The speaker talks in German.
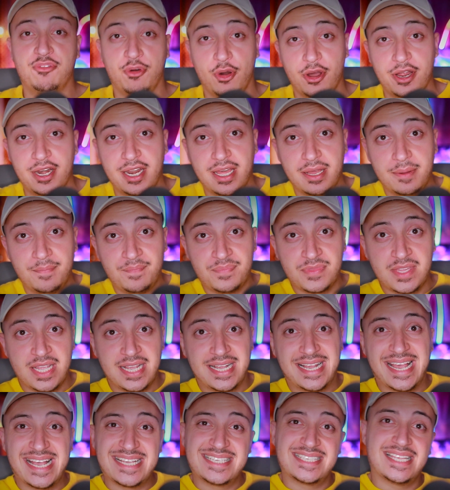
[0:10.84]
Freunde,
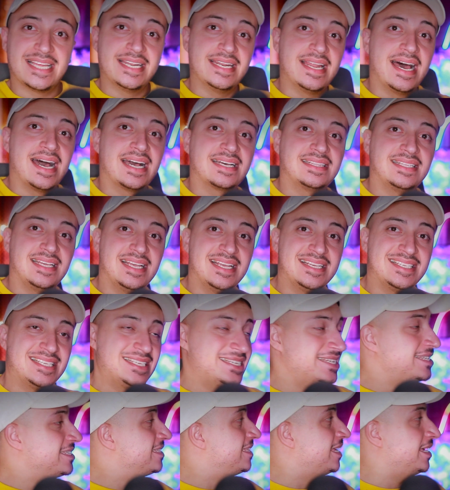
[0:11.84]
gestern Nacht ist
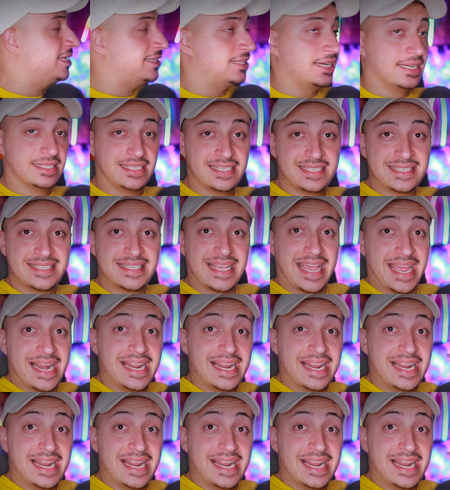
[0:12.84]
dieses Ding da, dieses